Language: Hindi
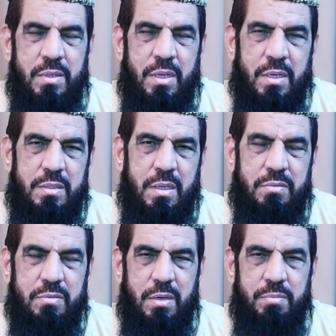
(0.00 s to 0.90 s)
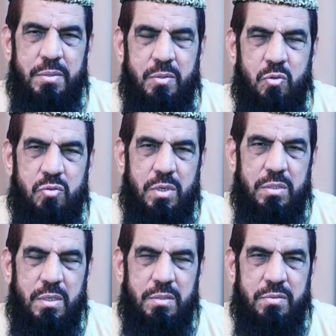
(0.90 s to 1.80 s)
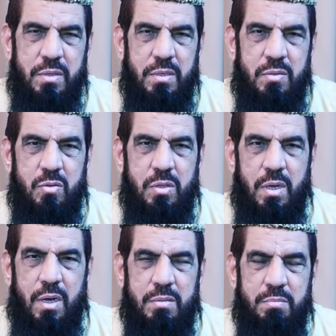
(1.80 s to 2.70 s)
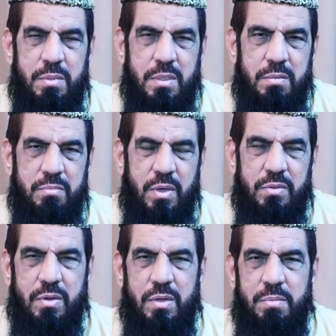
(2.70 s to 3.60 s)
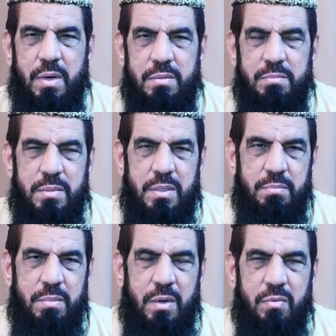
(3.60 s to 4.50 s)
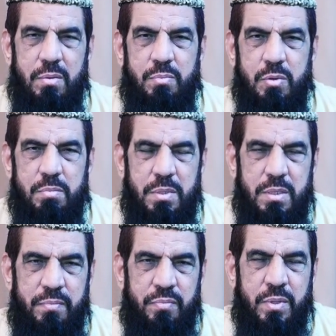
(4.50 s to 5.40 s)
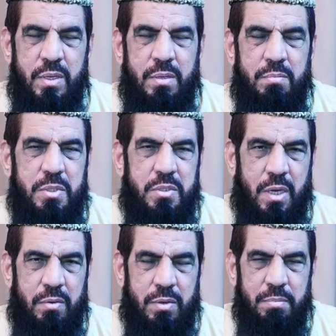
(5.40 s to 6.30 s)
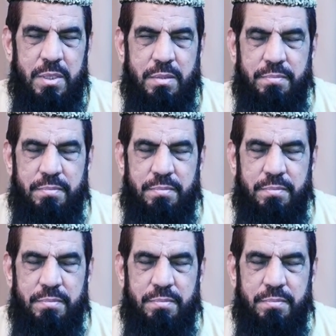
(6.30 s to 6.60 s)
एक जलसा फिर दूसरा जलसा गुजरात में फैसलाबाद में बावलपुर में पेशावर में